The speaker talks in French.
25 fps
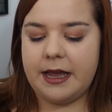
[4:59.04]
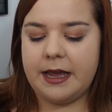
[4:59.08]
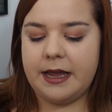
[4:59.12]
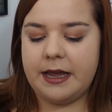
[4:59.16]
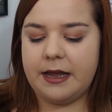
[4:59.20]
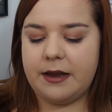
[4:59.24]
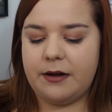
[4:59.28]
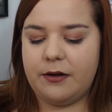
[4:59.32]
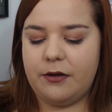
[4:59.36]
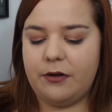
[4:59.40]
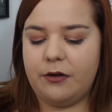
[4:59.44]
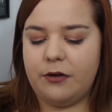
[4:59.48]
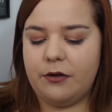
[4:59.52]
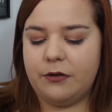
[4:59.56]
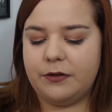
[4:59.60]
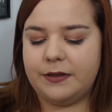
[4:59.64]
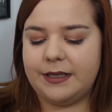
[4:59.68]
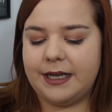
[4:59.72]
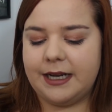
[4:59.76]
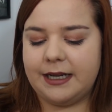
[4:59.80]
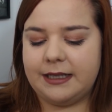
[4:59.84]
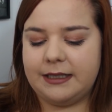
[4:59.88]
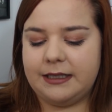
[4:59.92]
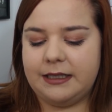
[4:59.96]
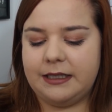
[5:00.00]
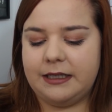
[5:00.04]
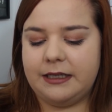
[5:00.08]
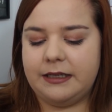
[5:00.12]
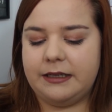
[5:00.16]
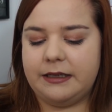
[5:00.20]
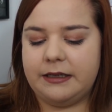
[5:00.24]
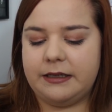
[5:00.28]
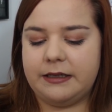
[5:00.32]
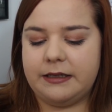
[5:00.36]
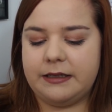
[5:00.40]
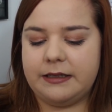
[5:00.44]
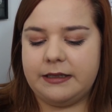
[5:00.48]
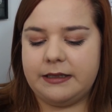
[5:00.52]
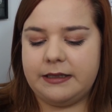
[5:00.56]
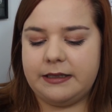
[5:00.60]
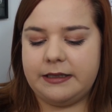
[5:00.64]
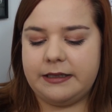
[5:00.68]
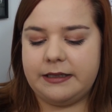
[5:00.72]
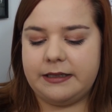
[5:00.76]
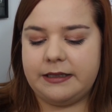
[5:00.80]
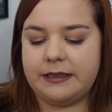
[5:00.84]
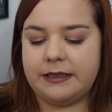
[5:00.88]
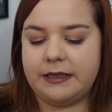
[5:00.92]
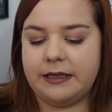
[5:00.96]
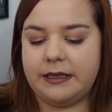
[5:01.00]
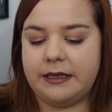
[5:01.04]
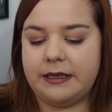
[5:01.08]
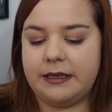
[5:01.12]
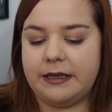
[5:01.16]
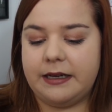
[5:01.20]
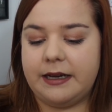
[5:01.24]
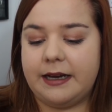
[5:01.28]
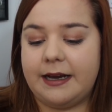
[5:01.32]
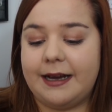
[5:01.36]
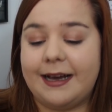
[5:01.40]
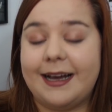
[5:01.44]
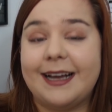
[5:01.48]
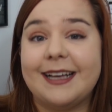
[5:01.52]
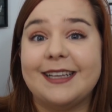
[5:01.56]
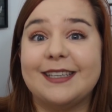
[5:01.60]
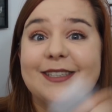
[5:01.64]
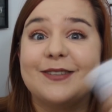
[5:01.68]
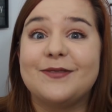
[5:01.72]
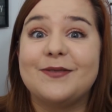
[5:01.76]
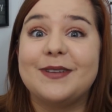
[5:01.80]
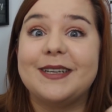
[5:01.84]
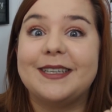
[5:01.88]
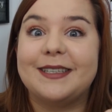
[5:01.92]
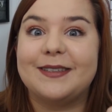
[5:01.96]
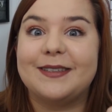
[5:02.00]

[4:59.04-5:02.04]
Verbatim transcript: Et le dernier c'est Raison